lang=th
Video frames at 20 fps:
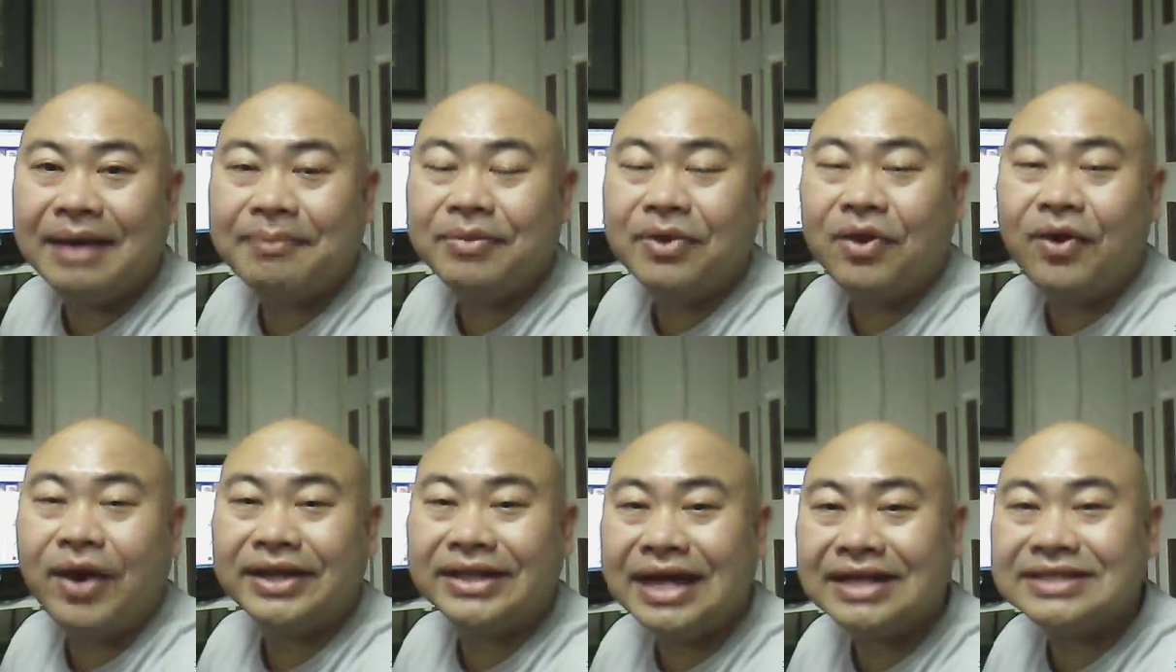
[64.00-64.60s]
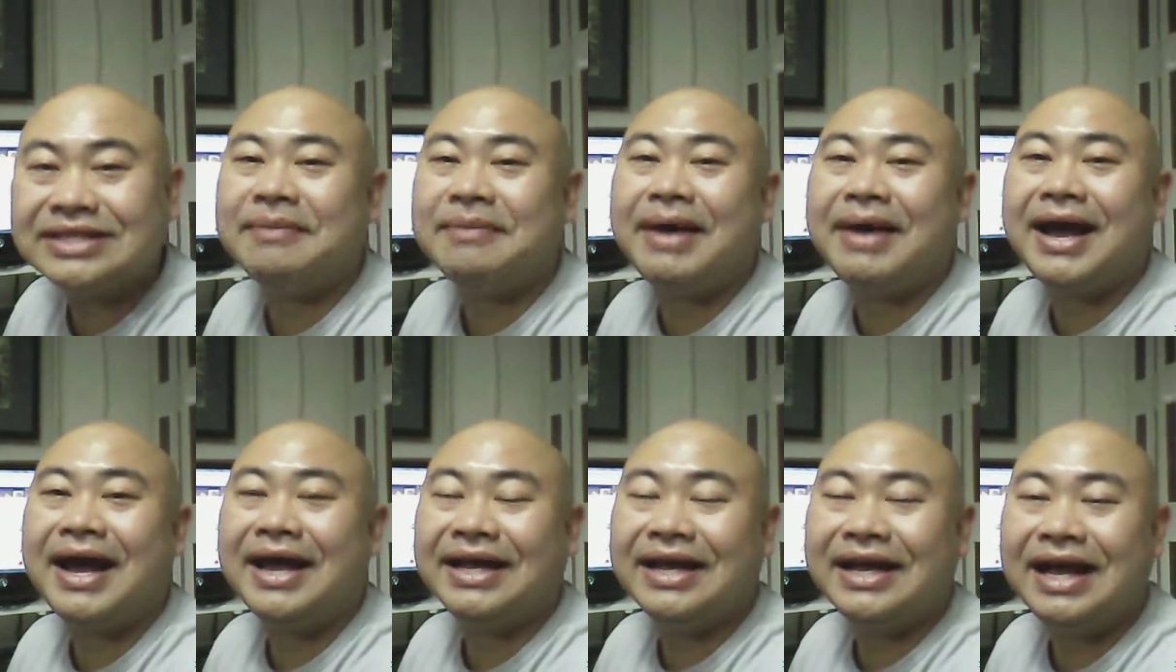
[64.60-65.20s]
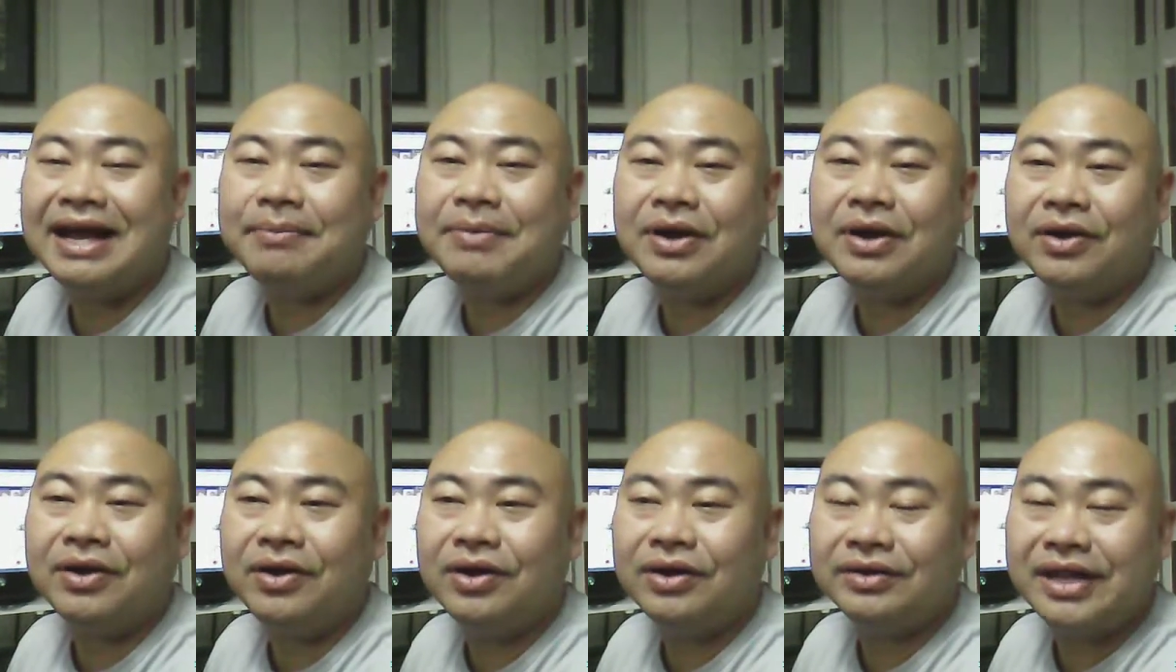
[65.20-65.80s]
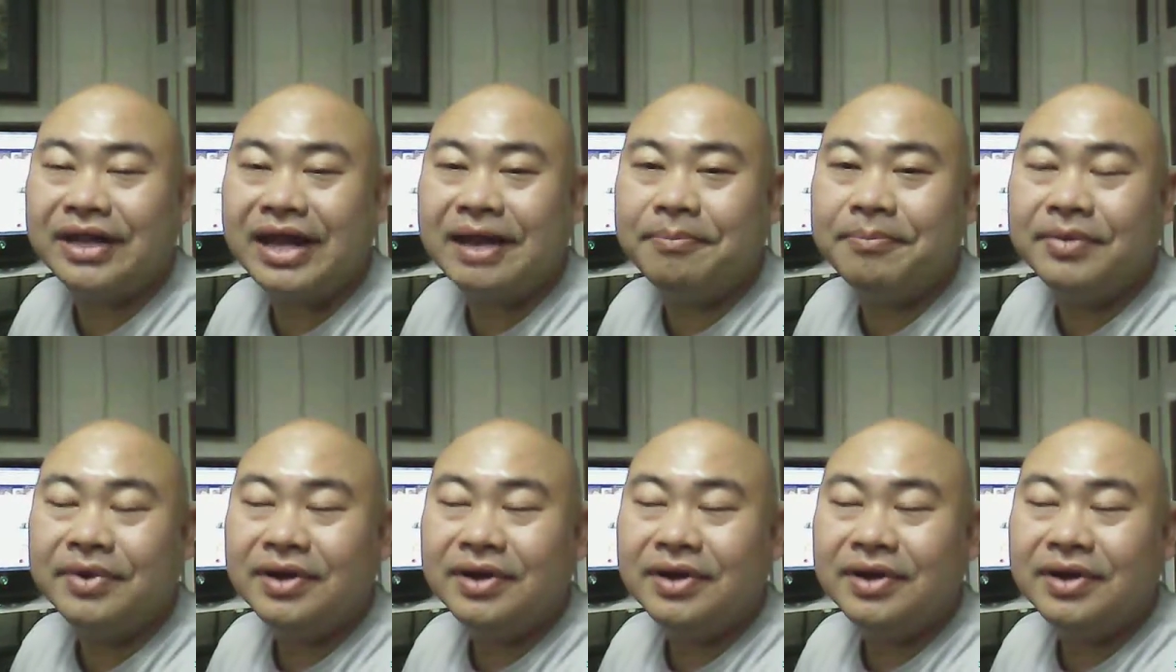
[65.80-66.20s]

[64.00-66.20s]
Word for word: บขอให้ตั้งใจมานะครับแล้วก็เตรียม